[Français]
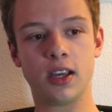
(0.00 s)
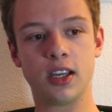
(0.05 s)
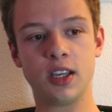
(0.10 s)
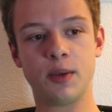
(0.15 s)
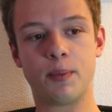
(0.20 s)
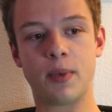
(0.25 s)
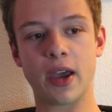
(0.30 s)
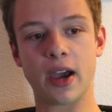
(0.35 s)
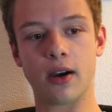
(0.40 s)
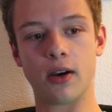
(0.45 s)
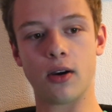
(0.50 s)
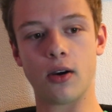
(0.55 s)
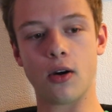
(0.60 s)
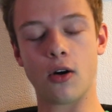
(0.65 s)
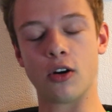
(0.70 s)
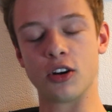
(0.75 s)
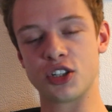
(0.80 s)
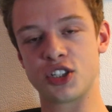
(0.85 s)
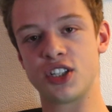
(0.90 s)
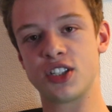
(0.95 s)
hyper euh,
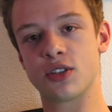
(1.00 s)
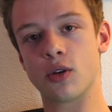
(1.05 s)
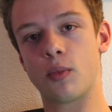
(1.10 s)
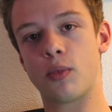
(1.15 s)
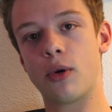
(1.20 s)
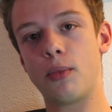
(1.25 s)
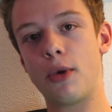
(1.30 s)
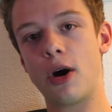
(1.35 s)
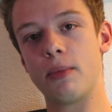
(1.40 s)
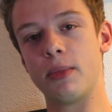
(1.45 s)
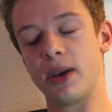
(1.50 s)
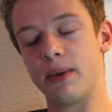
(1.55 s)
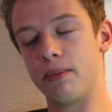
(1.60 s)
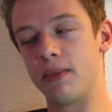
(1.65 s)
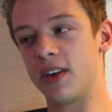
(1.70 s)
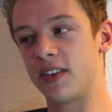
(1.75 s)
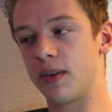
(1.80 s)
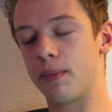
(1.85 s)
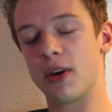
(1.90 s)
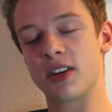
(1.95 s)
enrichissant pour moi, mais,
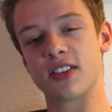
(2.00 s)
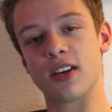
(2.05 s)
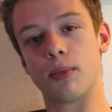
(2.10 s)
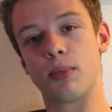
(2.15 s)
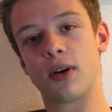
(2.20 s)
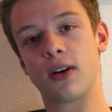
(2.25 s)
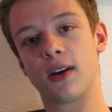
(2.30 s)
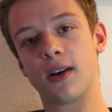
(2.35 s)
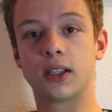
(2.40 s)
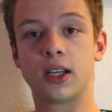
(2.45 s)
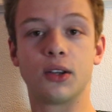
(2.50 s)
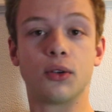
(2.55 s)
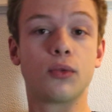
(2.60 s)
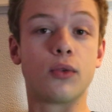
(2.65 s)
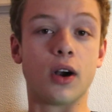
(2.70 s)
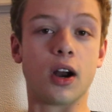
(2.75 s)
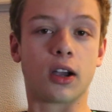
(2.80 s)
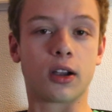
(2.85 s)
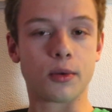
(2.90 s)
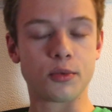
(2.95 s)
mais c'est pas simple. Et donc
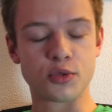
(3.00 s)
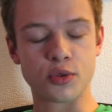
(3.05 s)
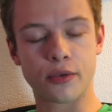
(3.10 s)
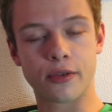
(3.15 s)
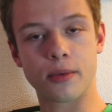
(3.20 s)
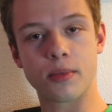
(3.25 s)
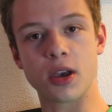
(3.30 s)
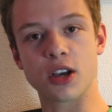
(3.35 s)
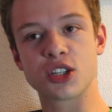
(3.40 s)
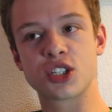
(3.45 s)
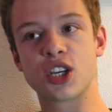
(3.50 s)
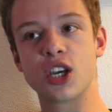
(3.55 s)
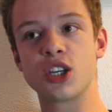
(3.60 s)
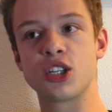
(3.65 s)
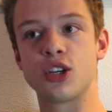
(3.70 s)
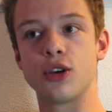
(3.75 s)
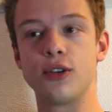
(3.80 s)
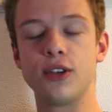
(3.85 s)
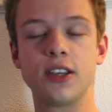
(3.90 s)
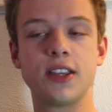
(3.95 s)
voilà, comme je me fais bien chier,
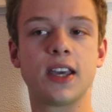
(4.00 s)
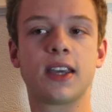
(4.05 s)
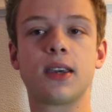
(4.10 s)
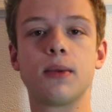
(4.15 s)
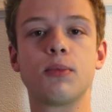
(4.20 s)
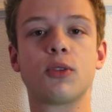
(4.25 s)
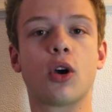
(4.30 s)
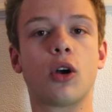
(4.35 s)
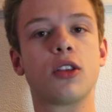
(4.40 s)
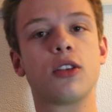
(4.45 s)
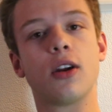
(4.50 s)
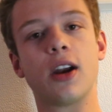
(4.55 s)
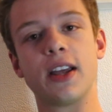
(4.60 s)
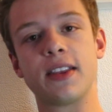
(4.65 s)
j'ai une idée qui me trotte dans